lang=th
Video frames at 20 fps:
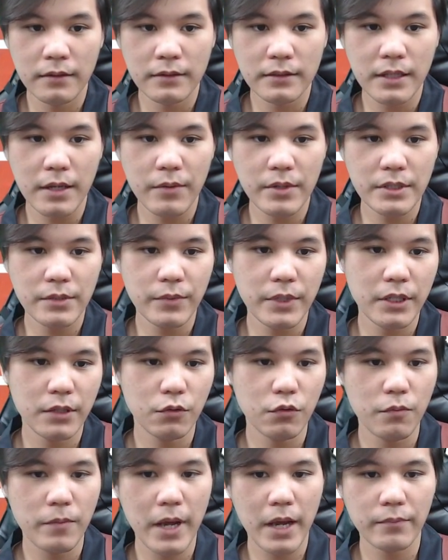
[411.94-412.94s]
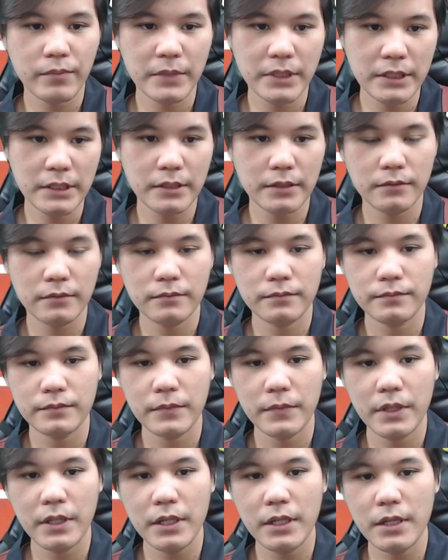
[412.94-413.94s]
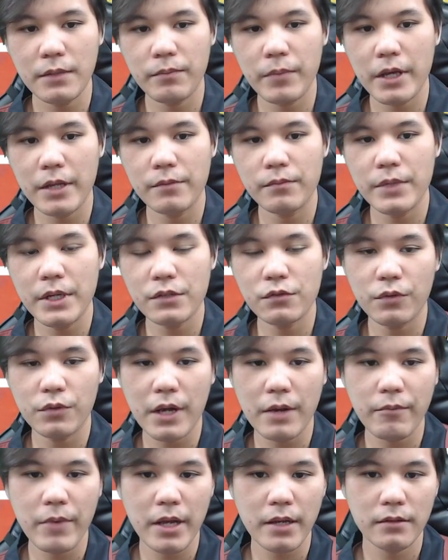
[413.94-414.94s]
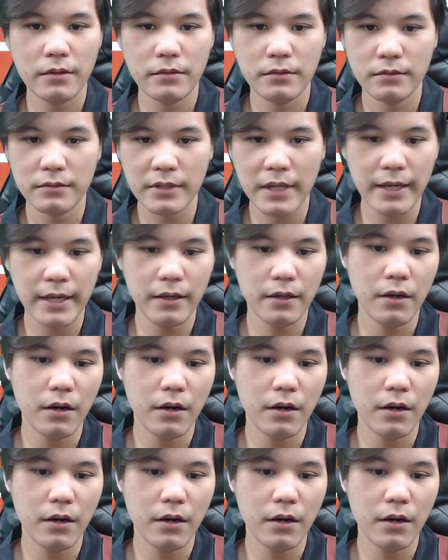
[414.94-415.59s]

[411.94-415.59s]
แต่มันจะมีอีกรูปแบบหนึ่งที่เป็นเบี้ยสูงหน้าเม็ด ใน